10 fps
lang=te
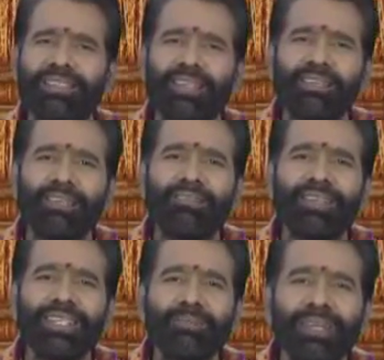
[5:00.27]
అస్సలు
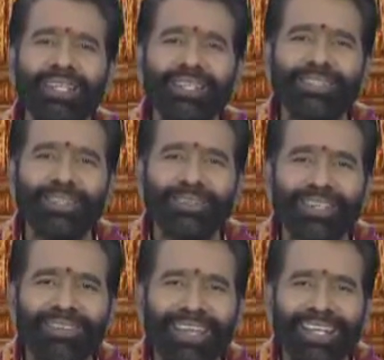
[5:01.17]
ఇవన్నీ మనకి ఇంట్లో
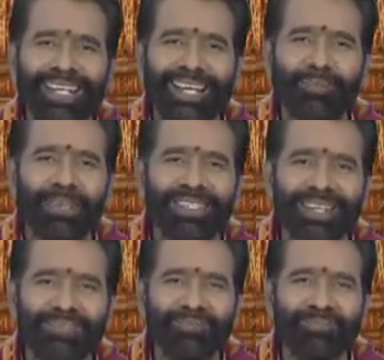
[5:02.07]
ఉన్నవే
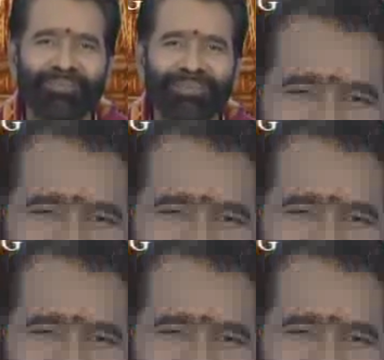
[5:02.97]
కలిపేశాము